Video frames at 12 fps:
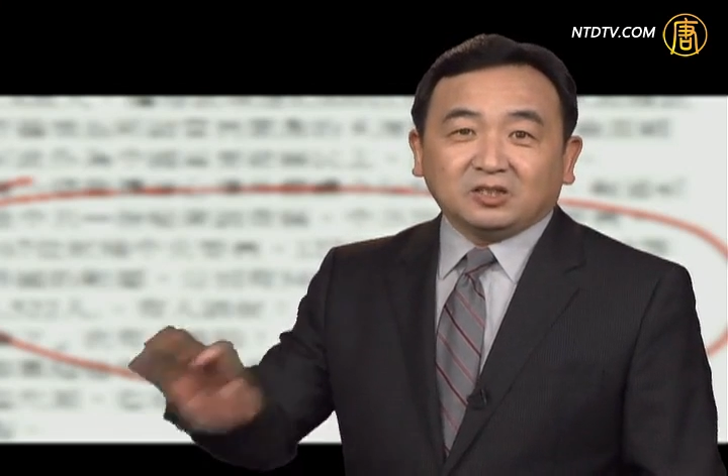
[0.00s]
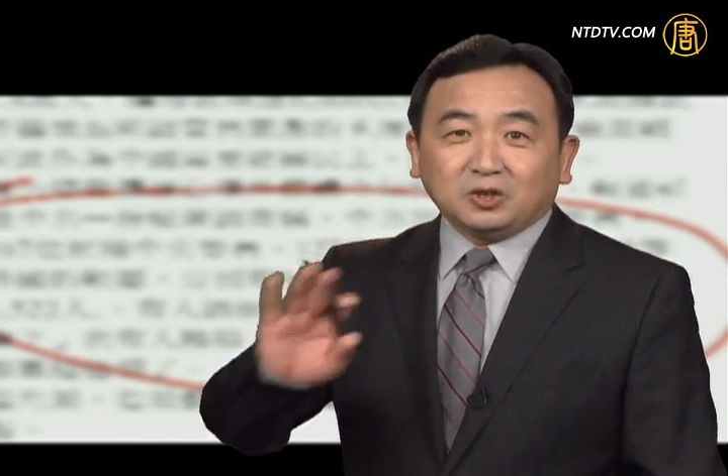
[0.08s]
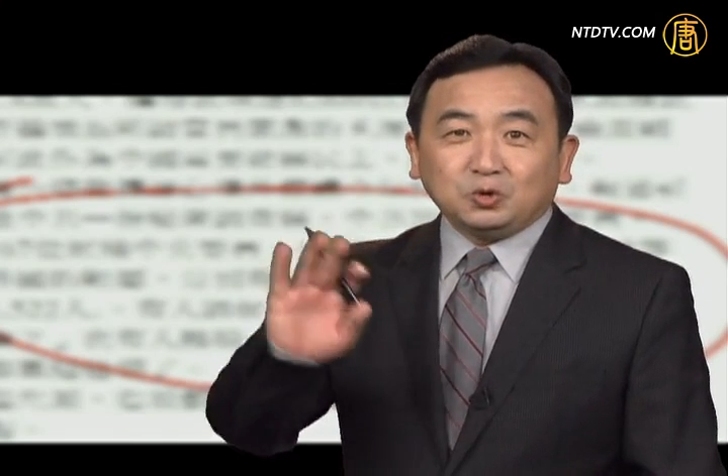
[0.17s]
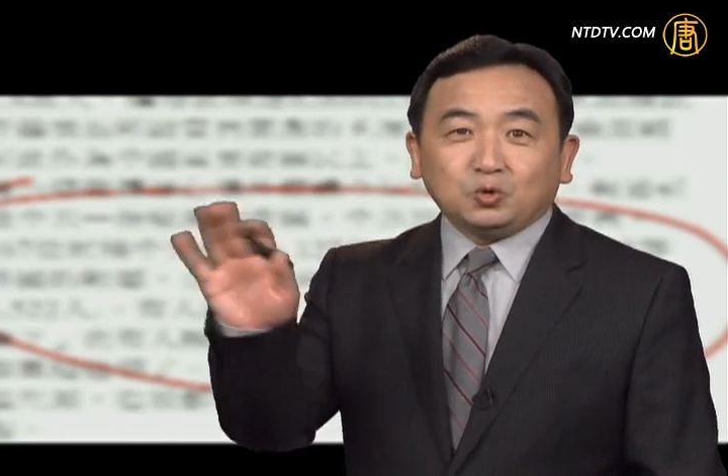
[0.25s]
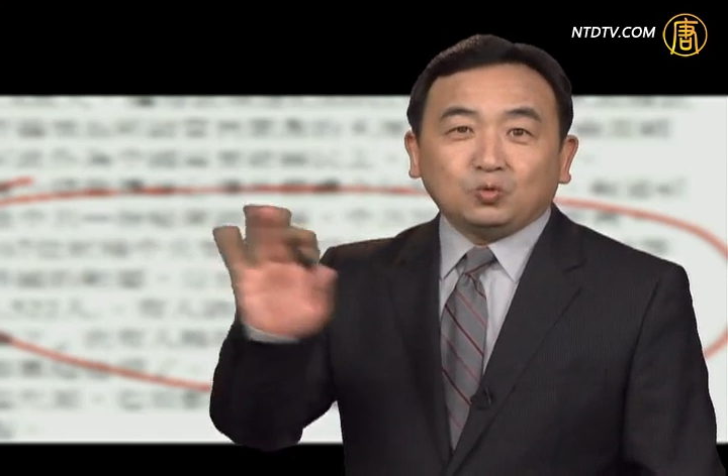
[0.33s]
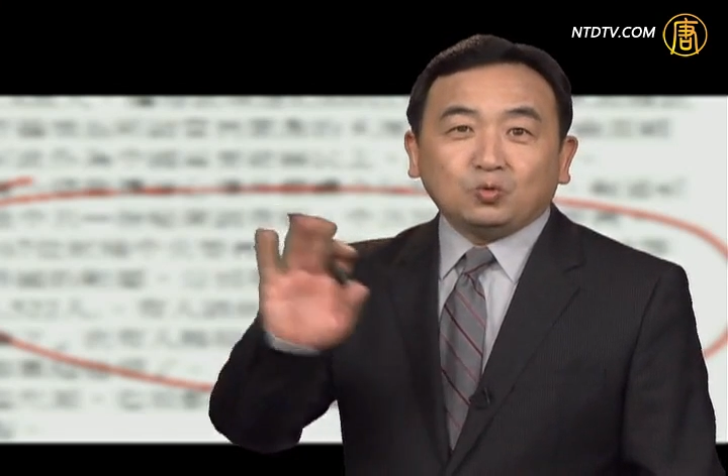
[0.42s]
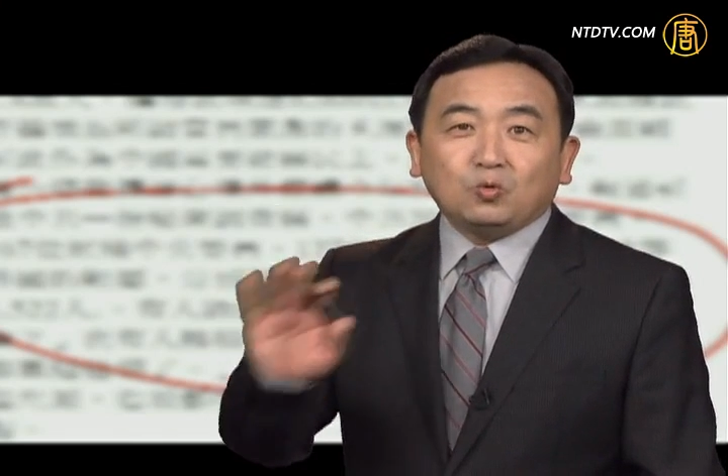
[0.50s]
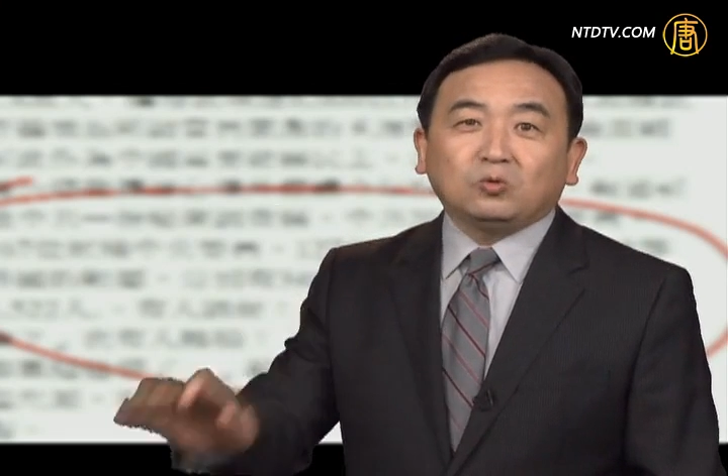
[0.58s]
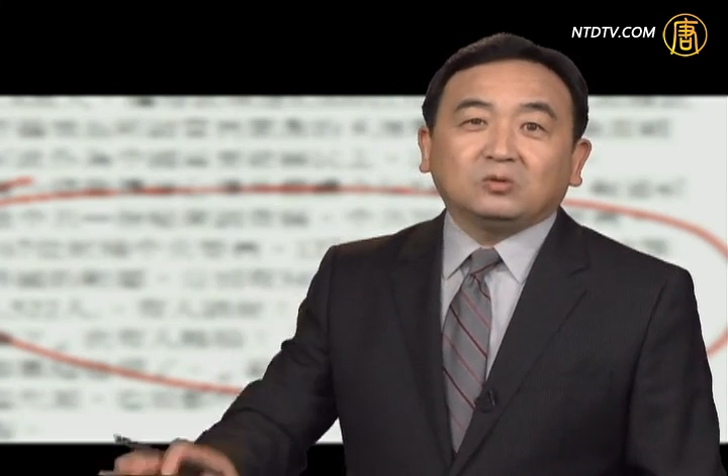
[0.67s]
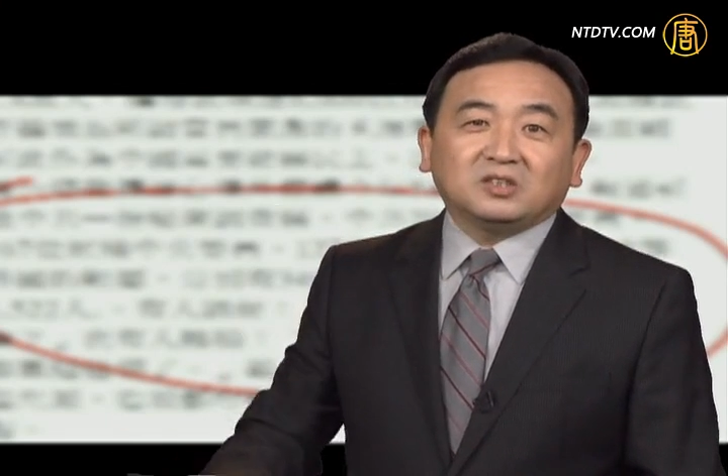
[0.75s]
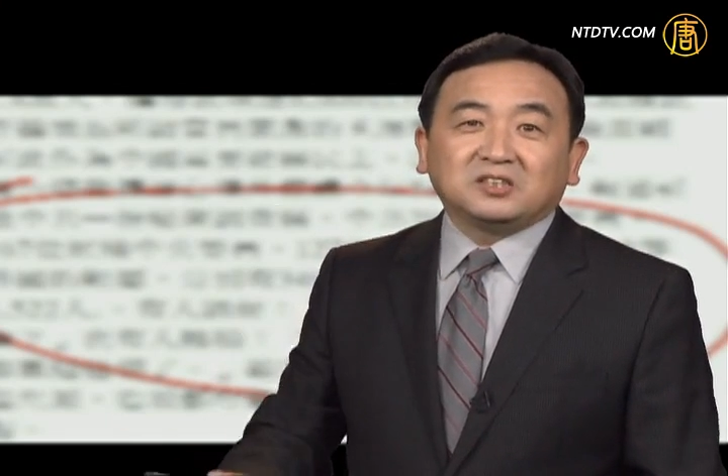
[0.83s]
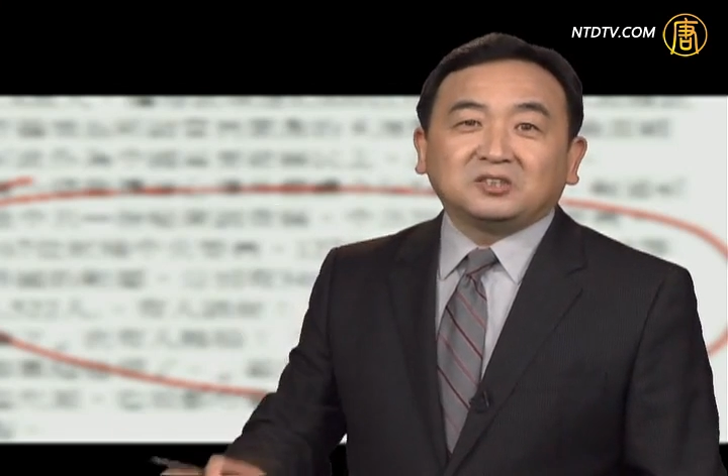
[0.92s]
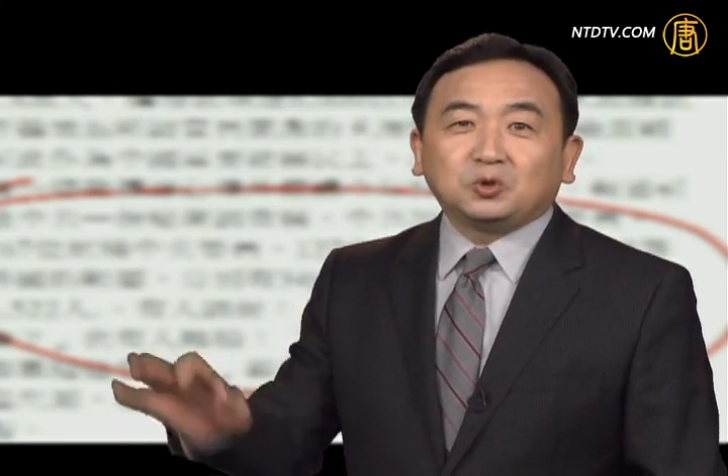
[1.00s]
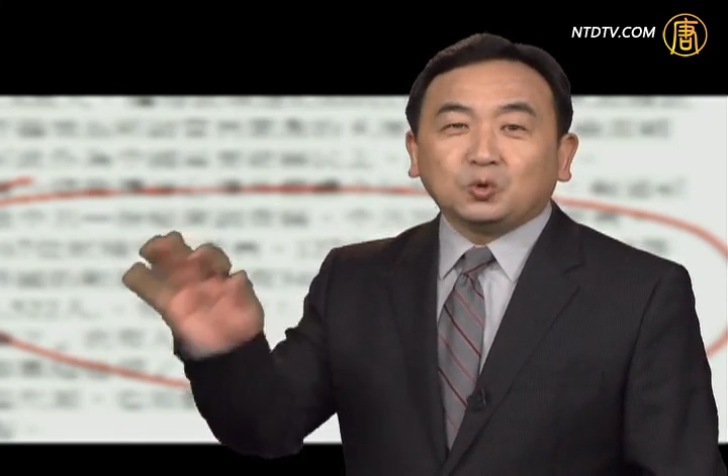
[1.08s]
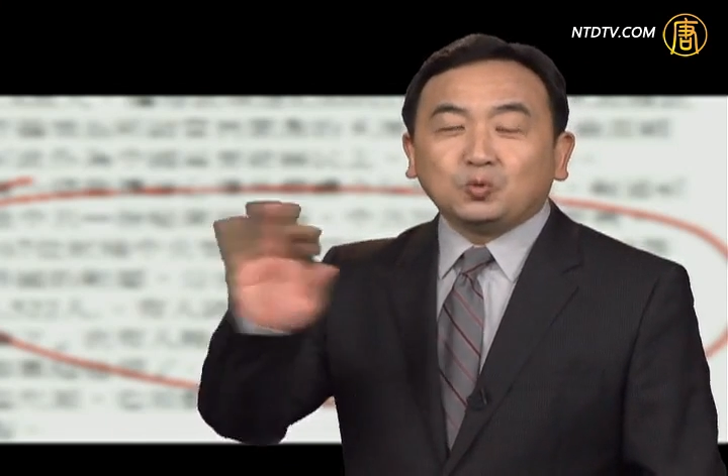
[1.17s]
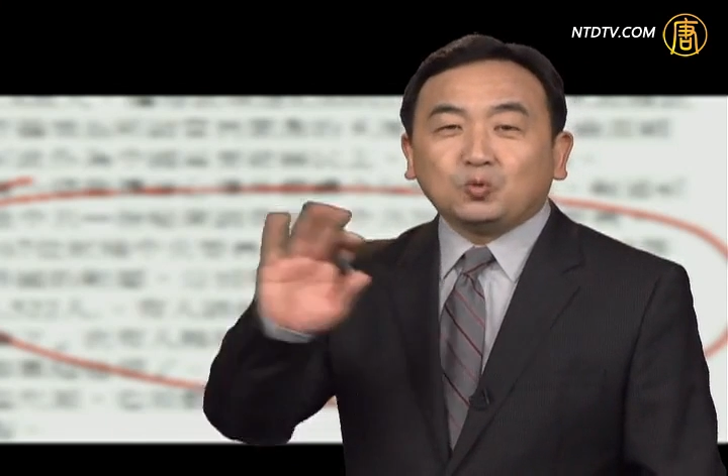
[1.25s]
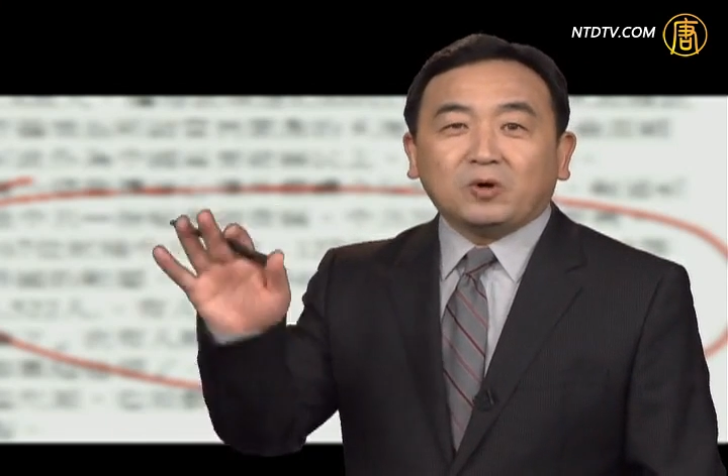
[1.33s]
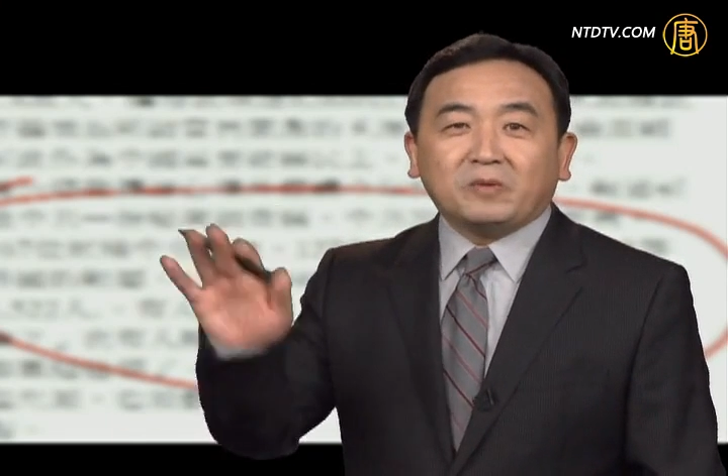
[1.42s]
跟
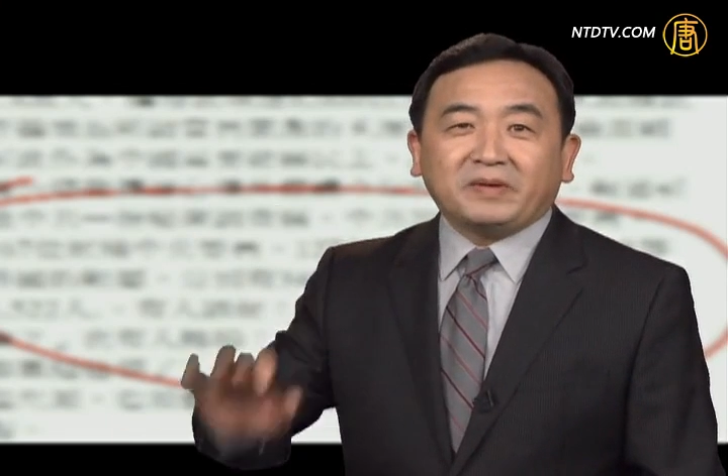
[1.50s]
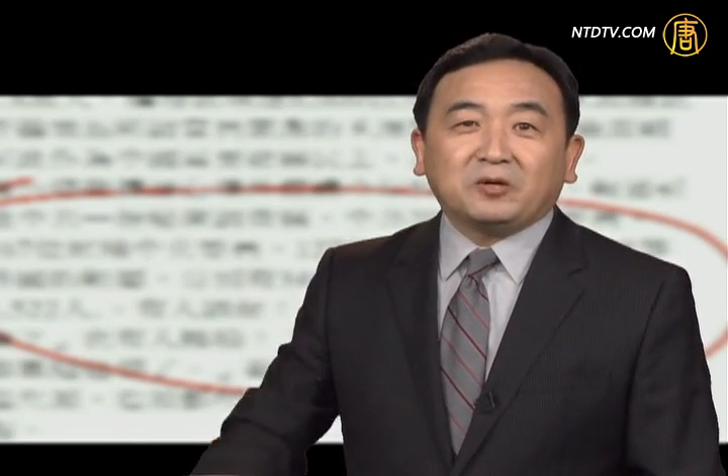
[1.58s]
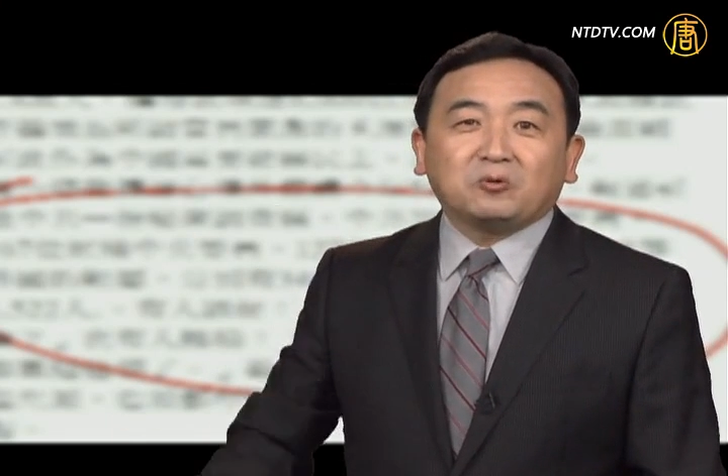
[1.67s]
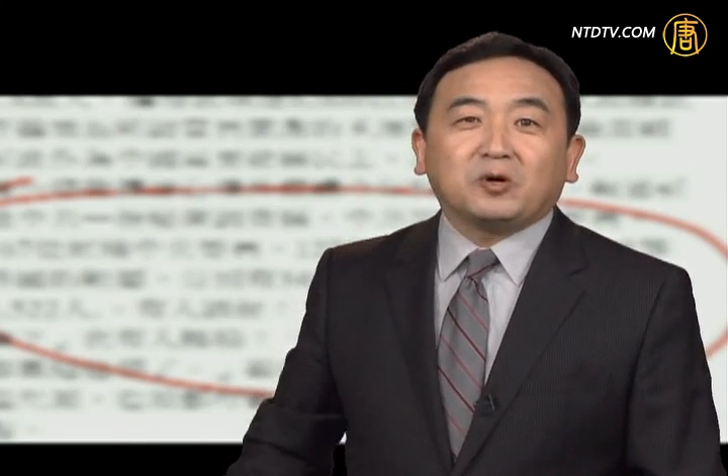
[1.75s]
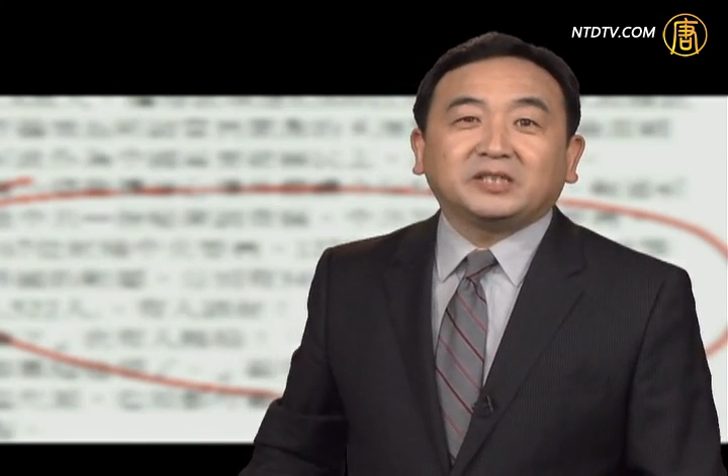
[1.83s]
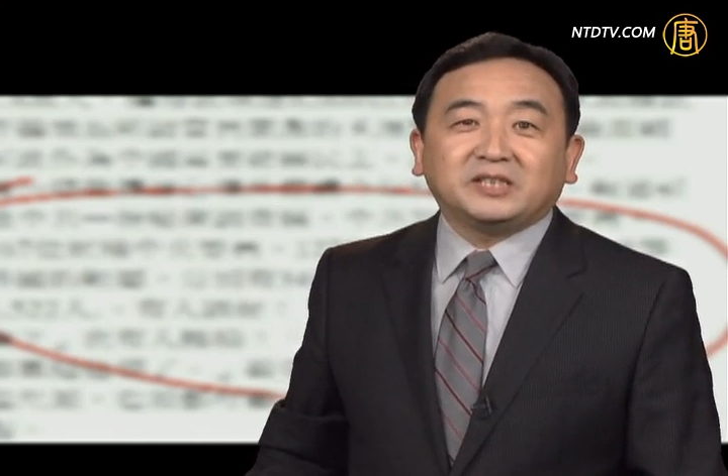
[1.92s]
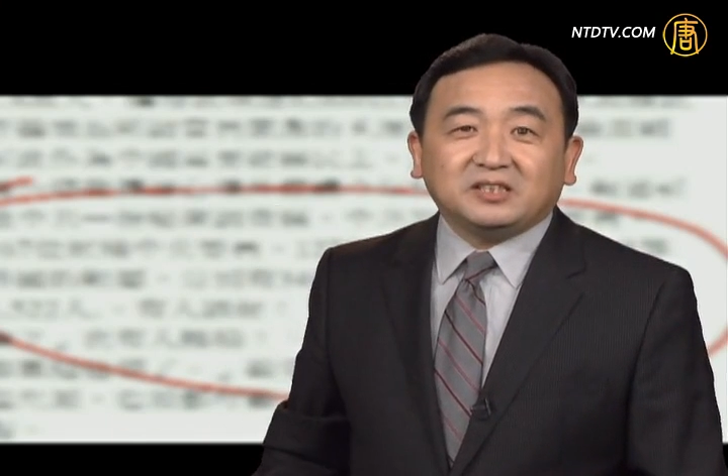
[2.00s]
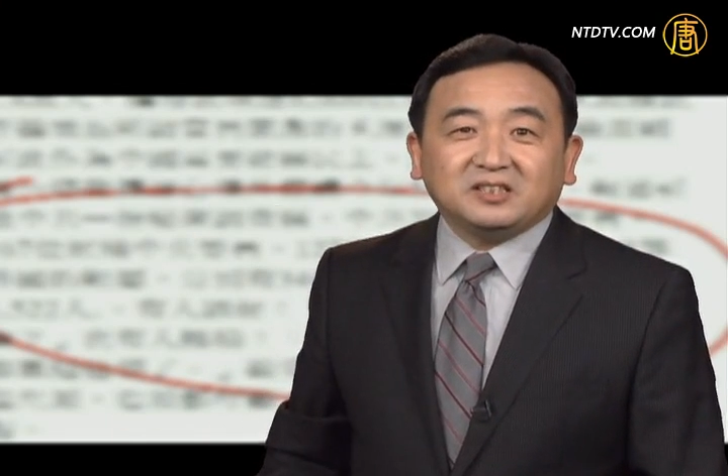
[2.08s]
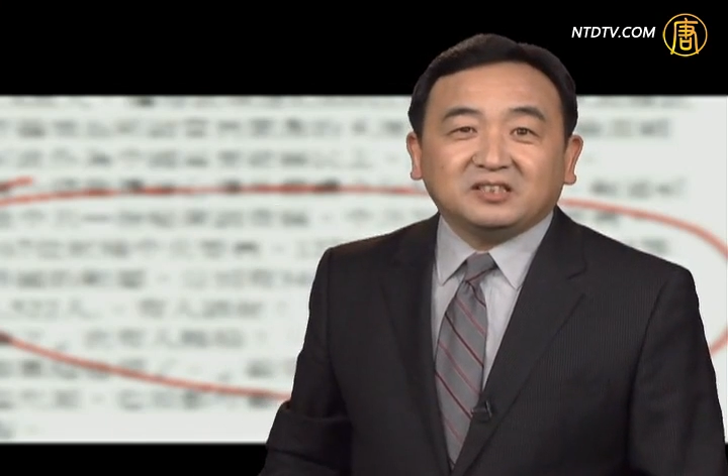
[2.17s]
中国没关系，